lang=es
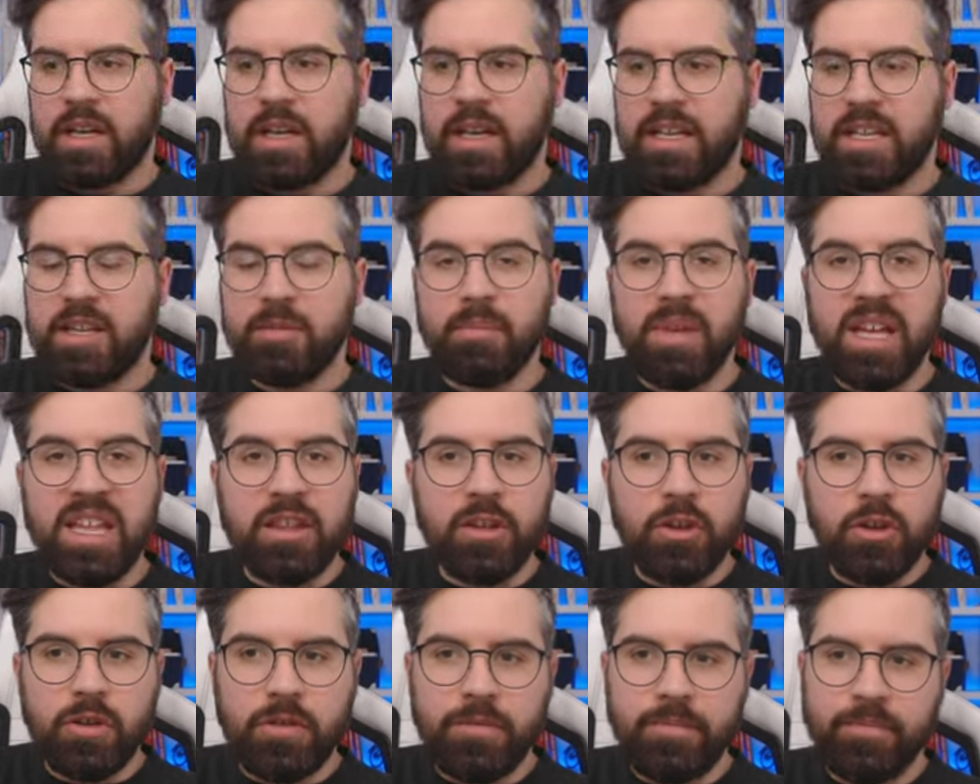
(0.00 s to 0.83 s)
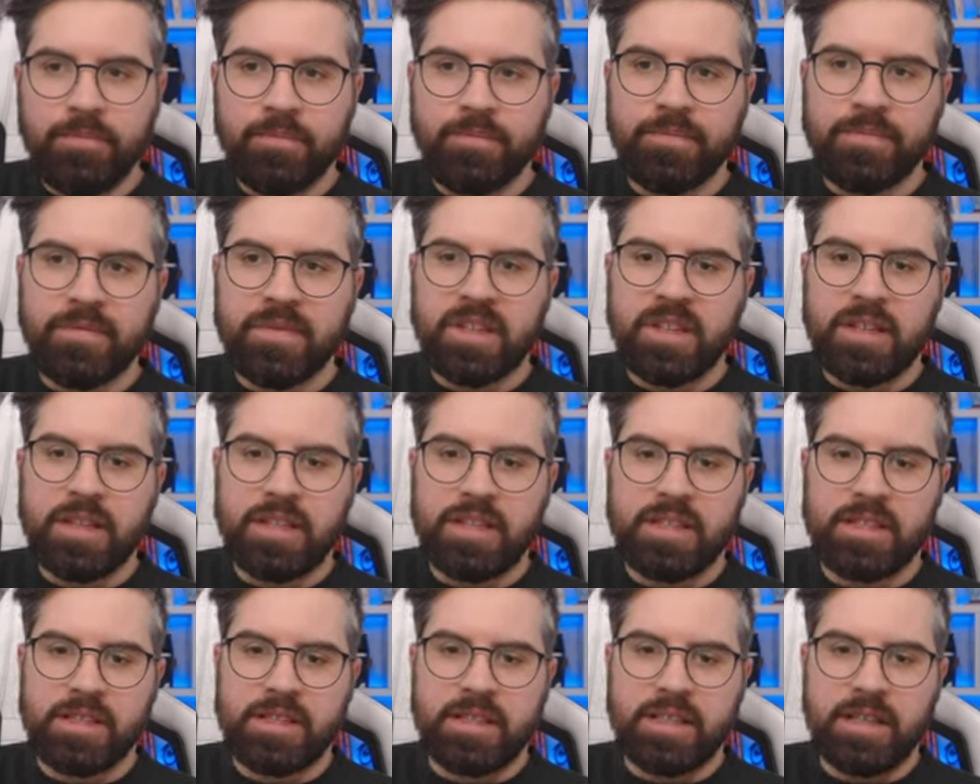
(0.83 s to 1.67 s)
ah, y medio
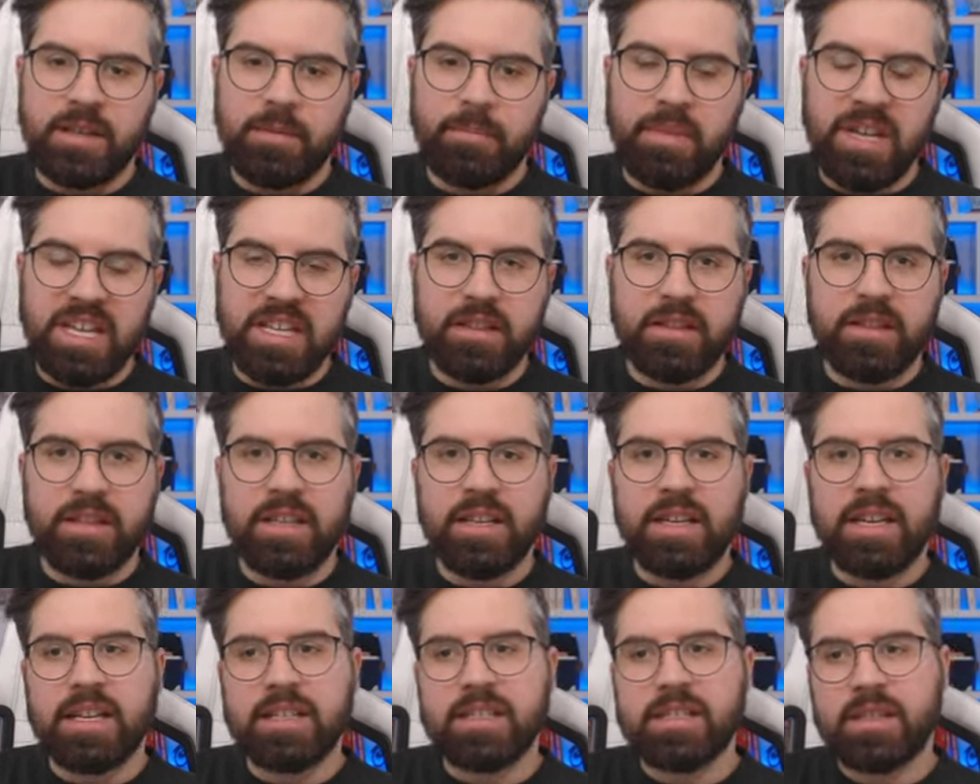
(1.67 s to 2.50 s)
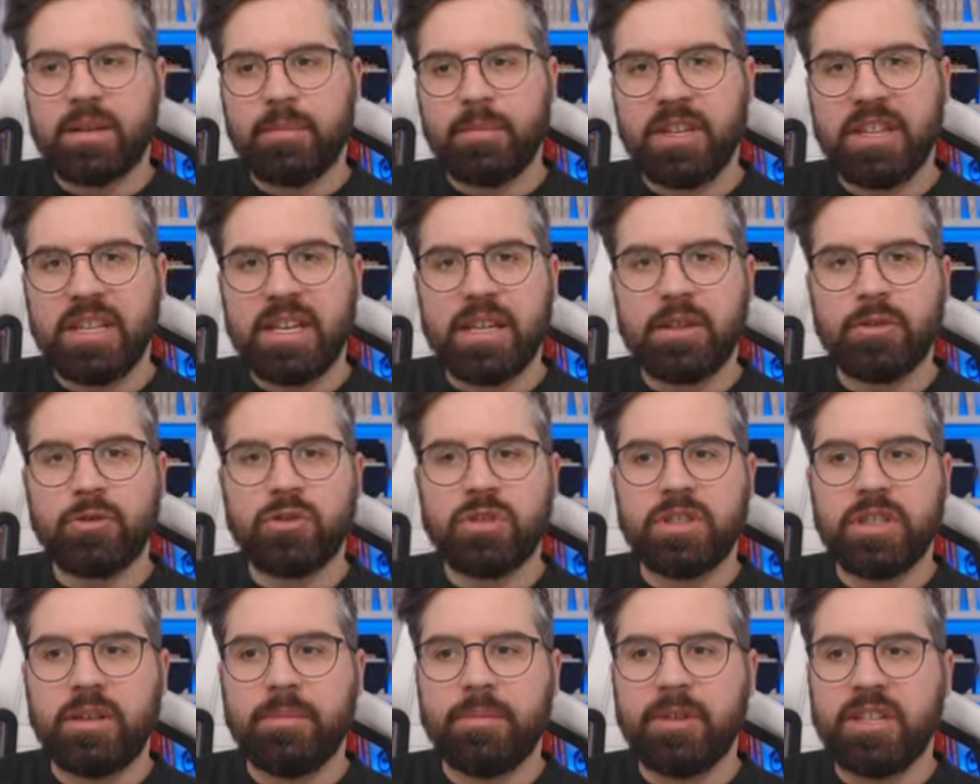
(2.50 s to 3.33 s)
desde el 20 hasta
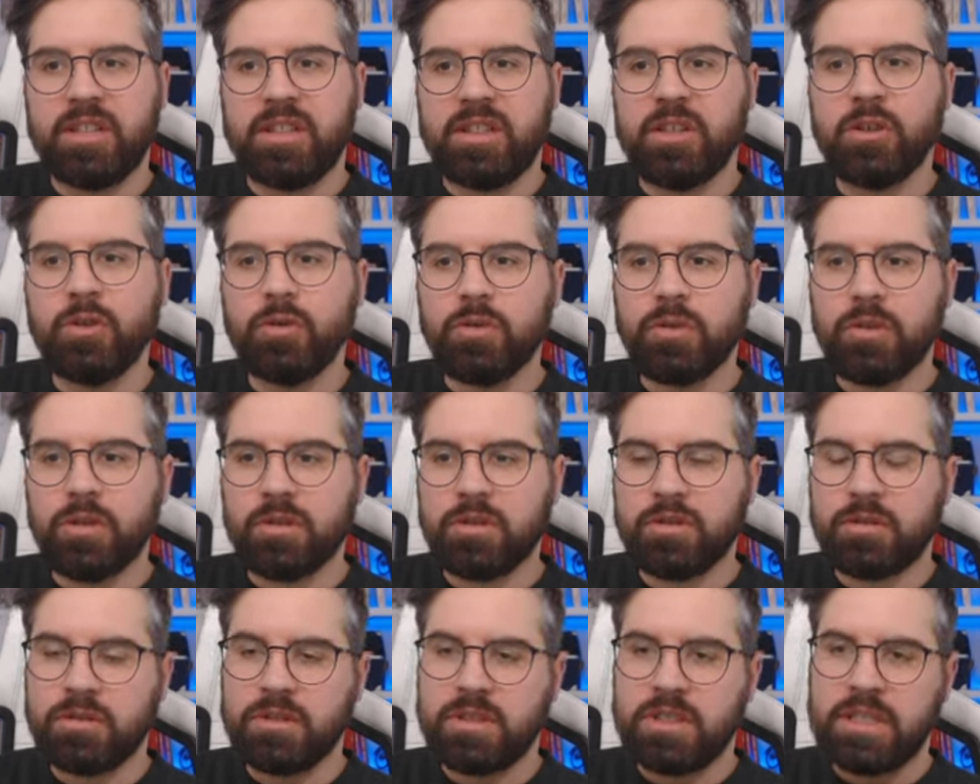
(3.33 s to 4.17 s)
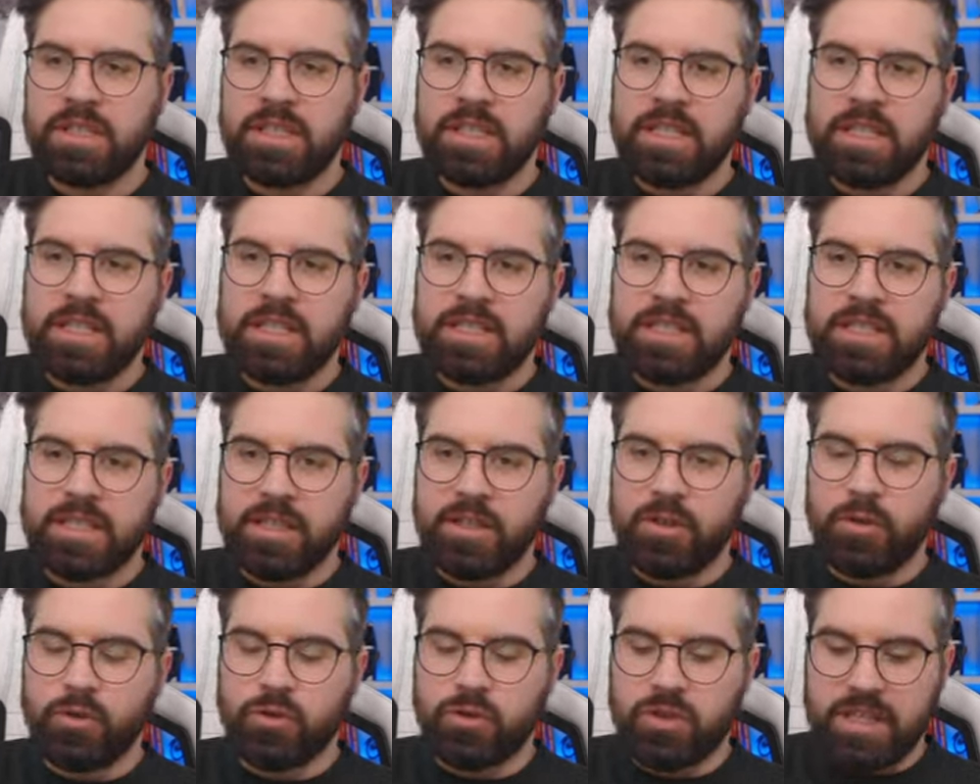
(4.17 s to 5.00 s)
mediados del 21,
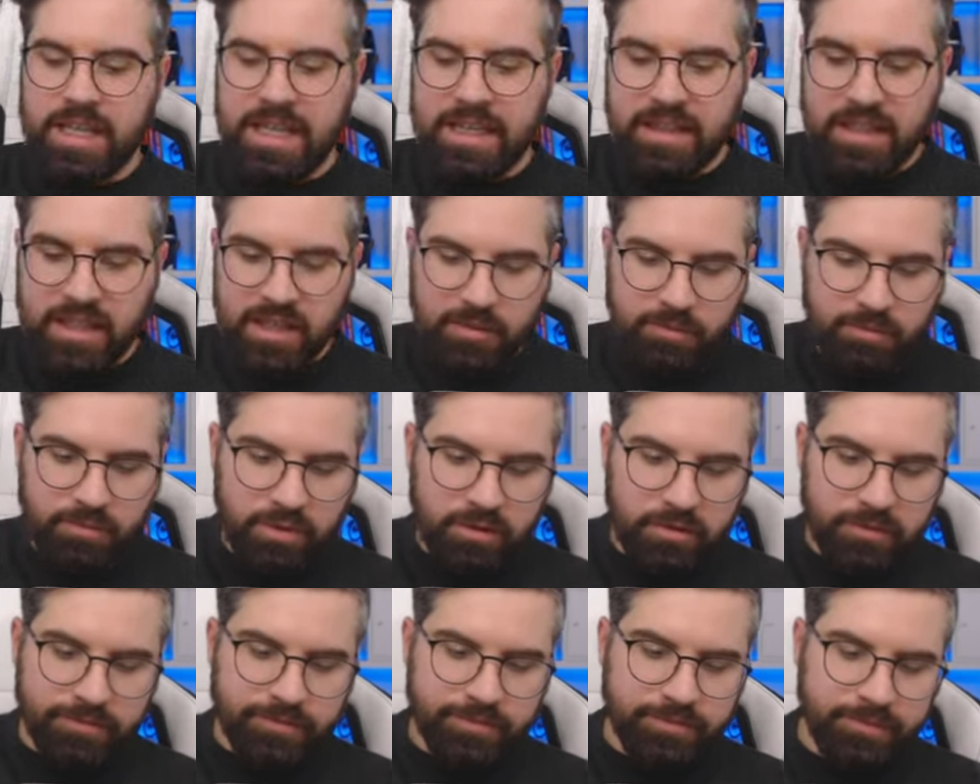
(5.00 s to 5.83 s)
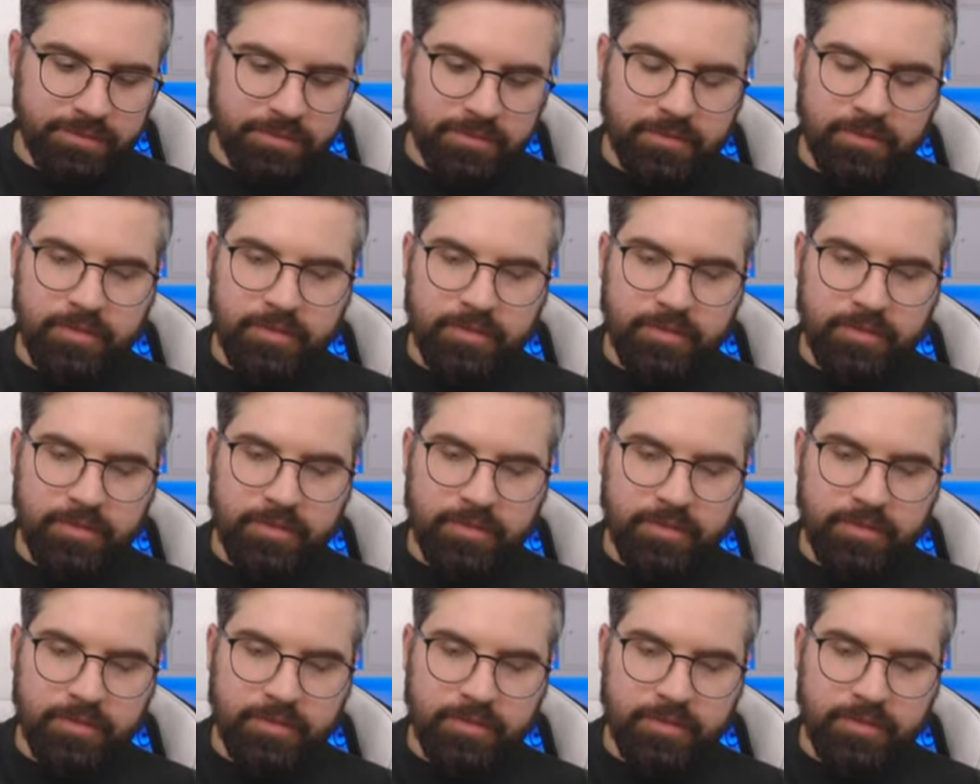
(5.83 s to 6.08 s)
si nos da tiempo.